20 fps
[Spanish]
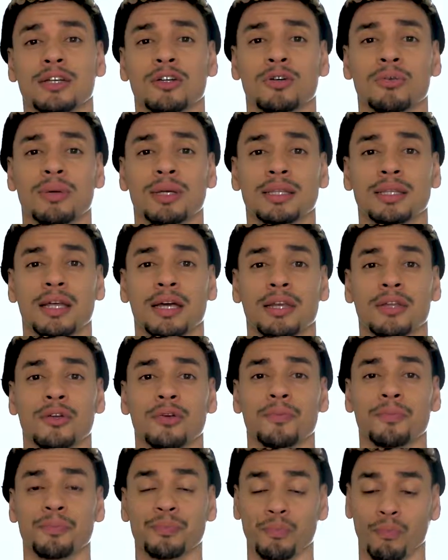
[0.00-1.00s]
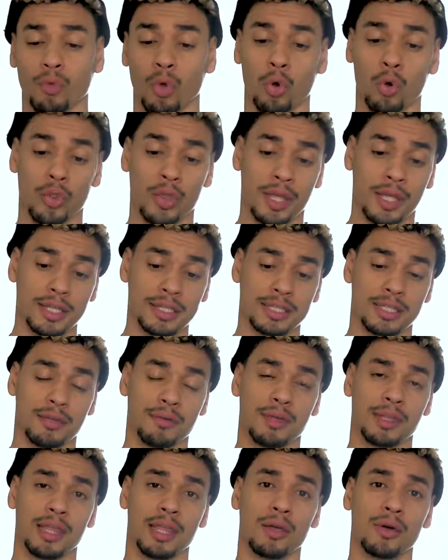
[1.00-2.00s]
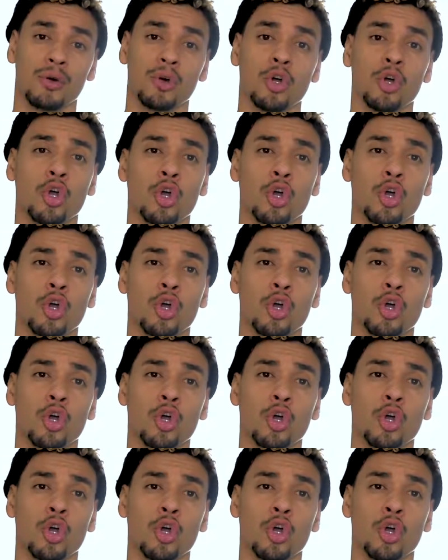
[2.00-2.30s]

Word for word: comentario o de este video,